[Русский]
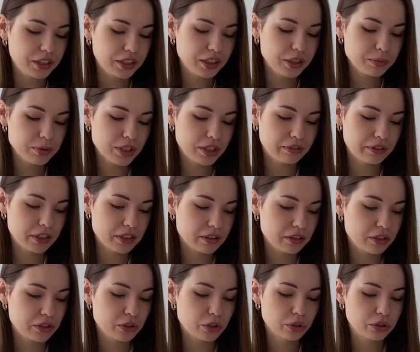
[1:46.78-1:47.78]
к ним,
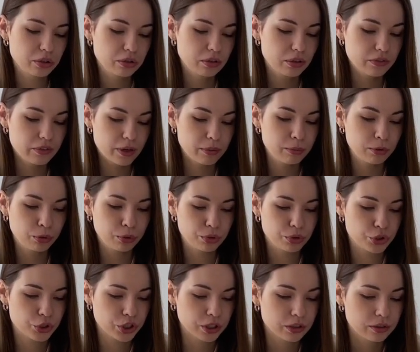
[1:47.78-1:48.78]
соответственно, идет два
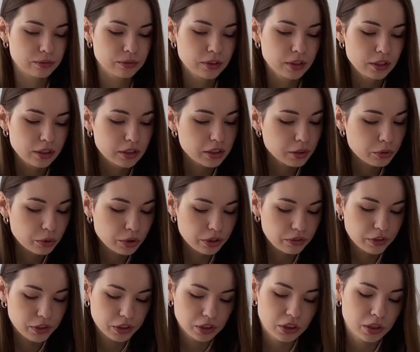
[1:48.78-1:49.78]
блюдечка. Такой,
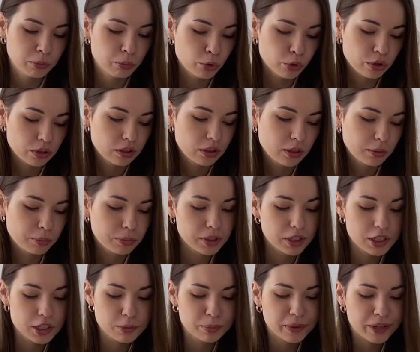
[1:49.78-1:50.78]
наверное, набор под
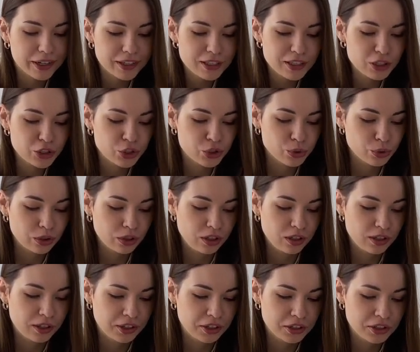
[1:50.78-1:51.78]
эспрессо, что ли,
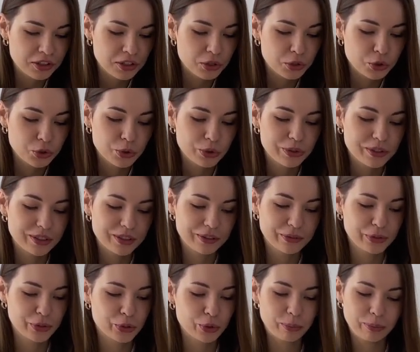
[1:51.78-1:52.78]
или я не знаю, что из этого
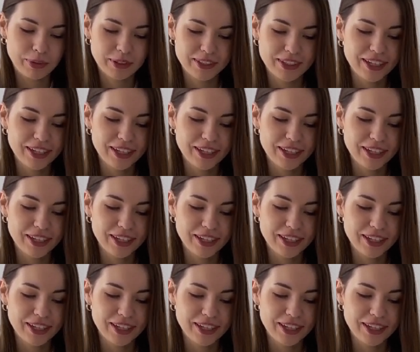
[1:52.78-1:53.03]
еще пить.